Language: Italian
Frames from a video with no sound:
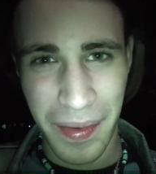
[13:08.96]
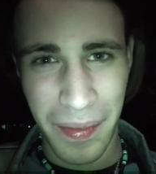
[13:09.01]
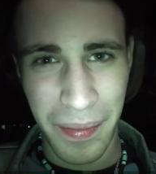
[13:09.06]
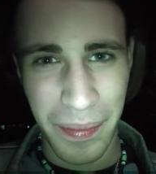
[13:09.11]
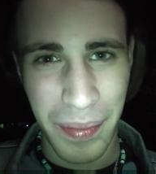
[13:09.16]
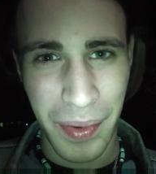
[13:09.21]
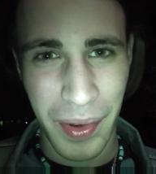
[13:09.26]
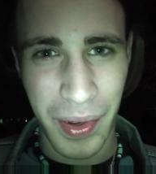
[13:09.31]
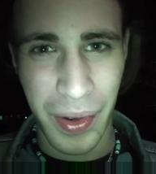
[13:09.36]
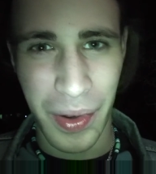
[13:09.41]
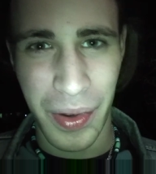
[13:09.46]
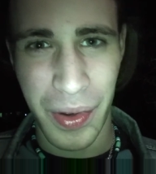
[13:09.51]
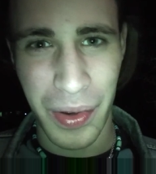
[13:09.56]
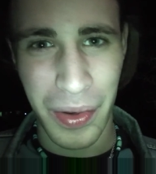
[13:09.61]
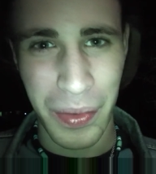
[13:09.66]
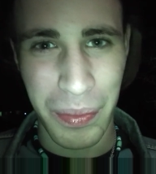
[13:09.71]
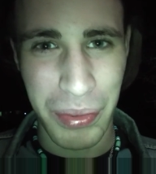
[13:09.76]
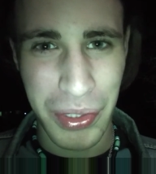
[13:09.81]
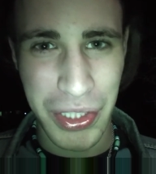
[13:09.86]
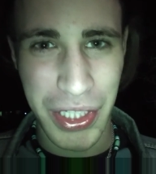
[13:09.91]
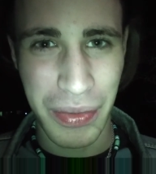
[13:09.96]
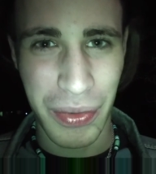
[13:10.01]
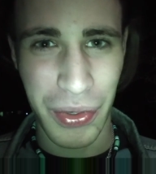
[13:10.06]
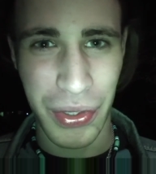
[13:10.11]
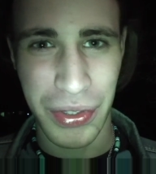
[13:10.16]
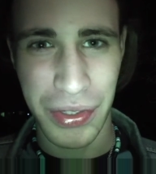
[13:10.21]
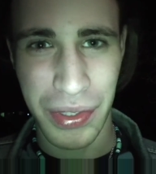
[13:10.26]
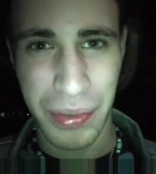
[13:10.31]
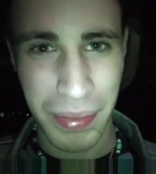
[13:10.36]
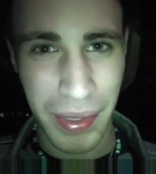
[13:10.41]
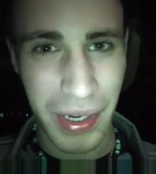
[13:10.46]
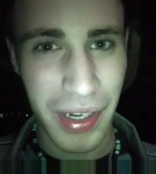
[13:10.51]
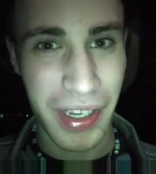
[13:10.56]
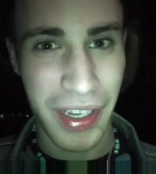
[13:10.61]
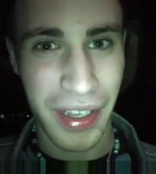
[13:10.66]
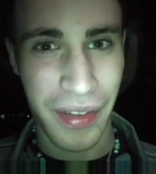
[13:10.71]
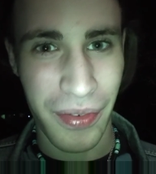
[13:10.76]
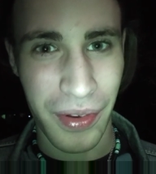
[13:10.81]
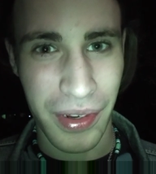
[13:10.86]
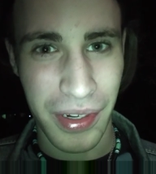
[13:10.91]
un po', un po scemotto, però
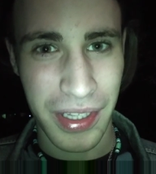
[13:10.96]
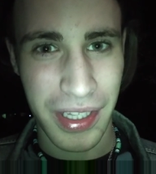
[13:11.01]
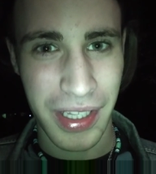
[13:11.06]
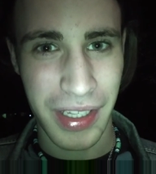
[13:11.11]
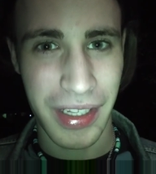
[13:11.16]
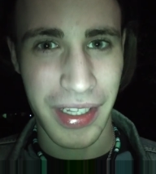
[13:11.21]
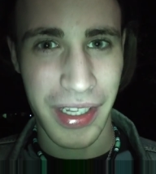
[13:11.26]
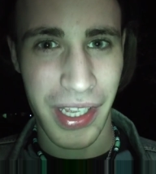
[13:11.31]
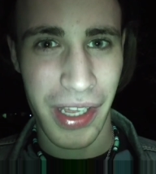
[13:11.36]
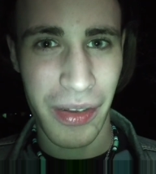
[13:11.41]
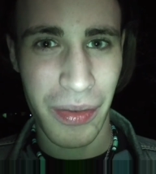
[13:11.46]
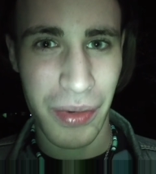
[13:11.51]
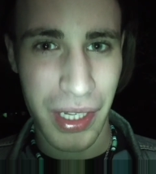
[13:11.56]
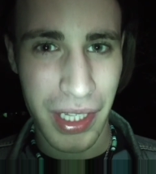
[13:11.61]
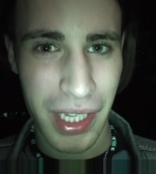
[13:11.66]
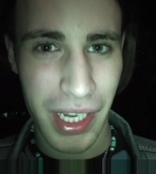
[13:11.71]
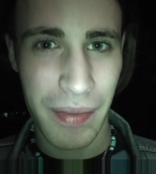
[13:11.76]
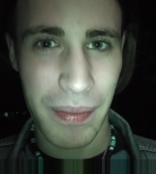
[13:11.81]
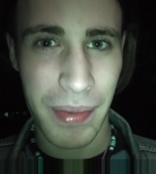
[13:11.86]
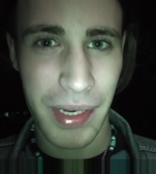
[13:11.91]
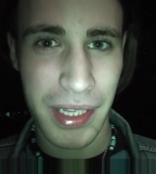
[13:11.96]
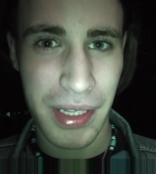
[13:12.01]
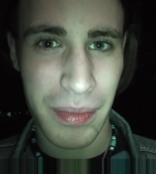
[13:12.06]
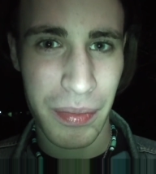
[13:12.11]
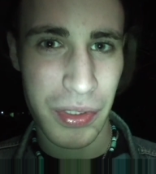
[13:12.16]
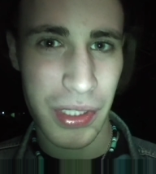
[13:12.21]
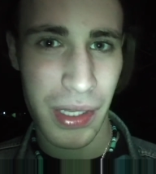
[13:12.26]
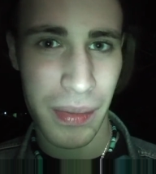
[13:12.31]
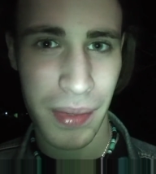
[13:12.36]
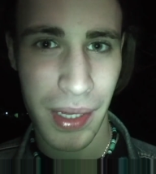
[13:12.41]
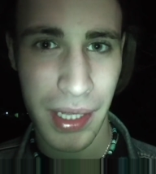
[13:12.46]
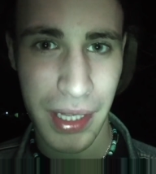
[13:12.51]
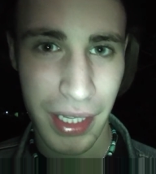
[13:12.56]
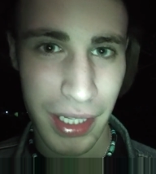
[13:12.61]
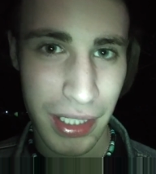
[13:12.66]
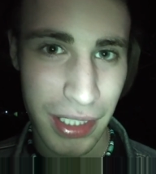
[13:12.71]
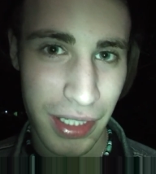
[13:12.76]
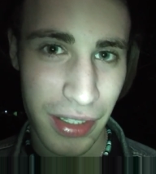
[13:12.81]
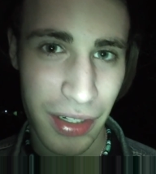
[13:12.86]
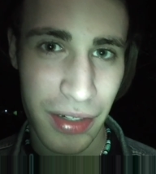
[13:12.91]
è forte, è una delle parti più simpatiche
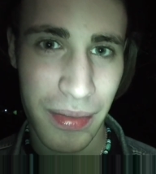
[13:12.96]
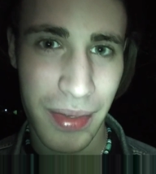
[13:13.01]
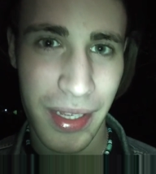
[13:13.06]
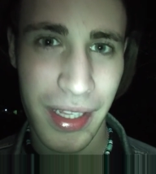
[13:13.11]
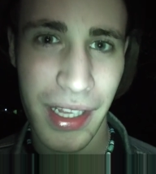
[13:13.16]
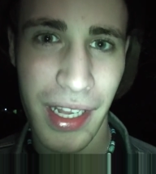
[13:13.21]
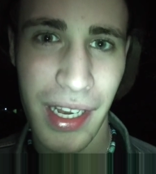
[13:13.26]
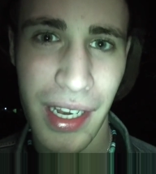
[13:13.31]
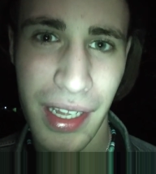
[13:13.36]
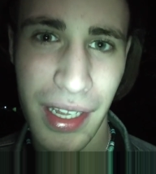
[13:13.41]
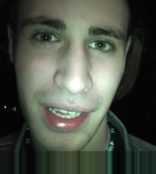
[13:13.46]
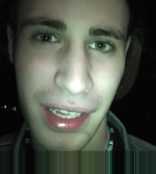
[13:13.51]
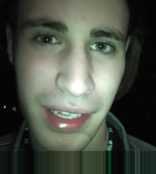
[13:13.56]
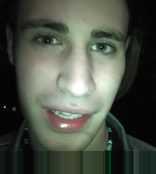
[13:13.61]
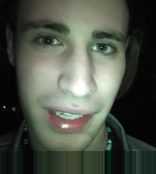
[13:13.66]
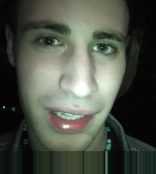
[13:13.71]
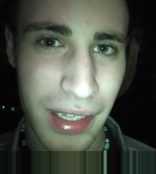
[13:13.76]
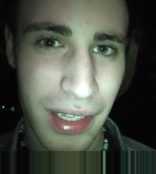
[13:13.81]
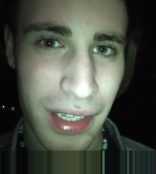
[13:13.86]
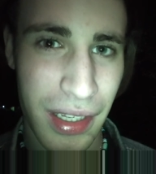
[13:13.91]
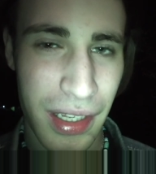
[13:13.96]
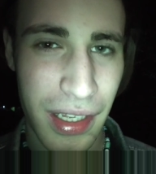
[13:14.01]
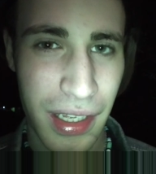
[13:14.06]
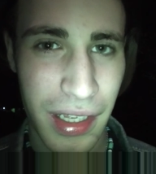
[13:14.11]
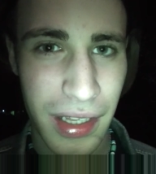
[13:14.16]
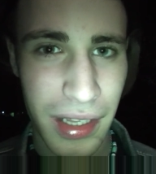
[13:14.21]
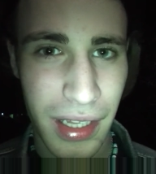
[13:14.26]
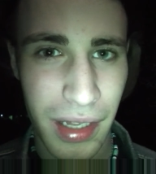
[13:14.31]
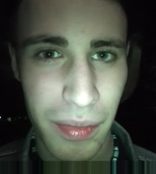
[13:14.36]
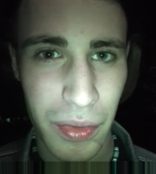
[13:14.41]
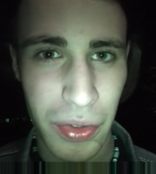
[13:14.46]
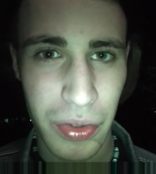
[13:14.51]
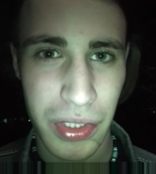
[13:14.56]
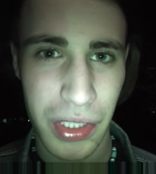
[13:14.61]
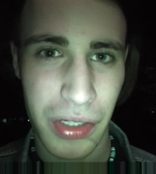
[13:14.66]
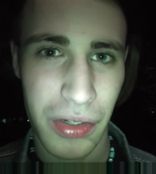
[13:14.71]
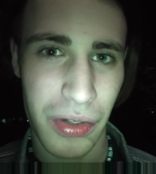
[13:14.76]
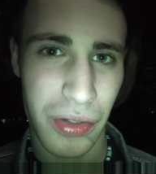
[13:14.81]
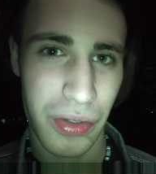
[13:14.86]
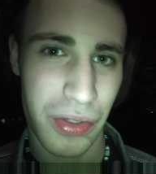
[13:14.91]
secondo me del, del
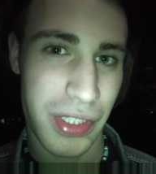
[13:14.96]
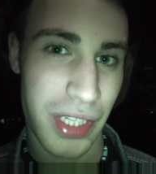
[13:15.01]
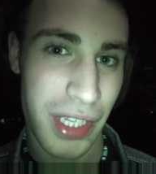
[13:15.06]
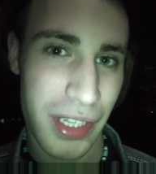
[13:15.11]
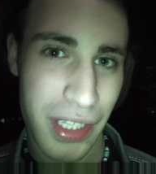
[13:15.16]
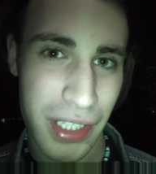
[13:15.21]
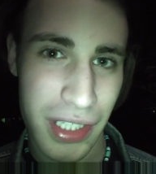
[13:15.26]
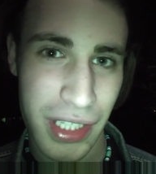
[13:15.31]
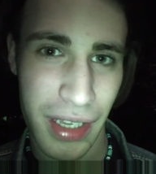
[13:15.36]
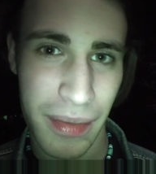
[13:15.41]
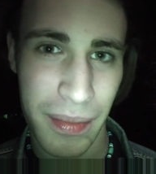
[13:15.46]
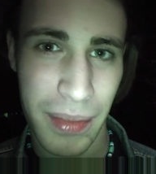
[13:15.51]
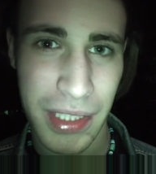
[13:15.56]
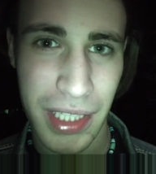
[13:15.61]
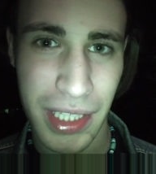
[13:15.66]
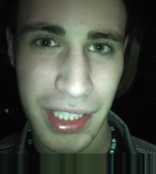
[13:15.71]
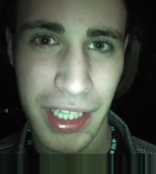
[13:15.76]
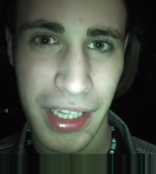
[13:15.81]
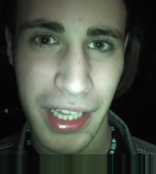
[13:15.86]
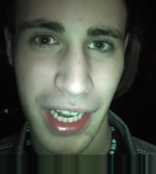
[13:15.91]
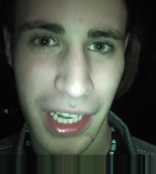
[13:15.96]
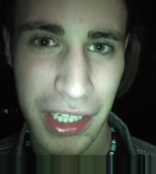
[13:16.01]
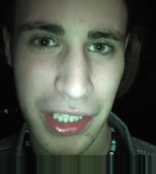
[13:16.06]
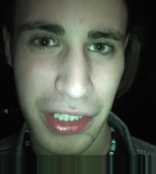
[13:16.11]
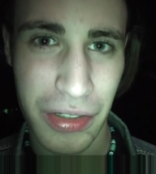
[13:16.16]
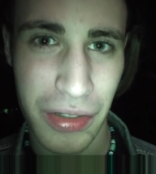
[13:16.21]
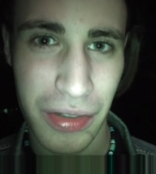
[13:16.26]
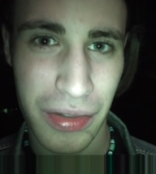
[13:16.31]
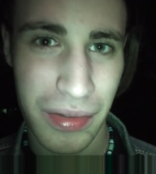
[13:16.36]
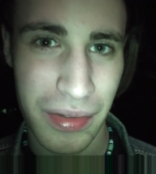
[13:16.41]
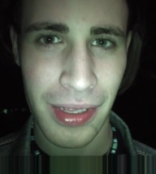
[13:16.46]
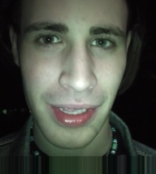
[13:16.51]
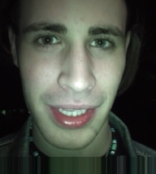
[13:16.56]
musical, nonostante sia abbastanza tragico.